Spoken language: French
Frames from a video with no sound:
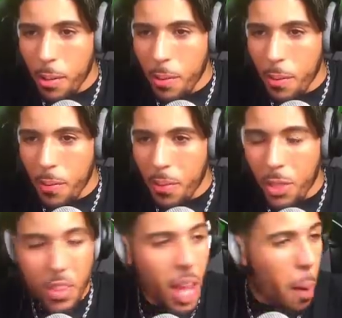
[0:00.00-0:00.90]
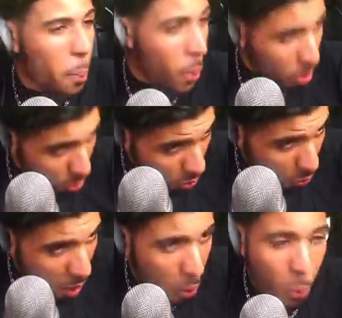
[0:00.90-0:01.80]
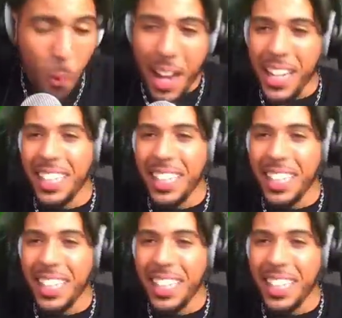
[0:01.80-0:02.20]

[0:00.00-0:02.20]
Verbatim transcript: tes cheveux N'importe quoi Ouais,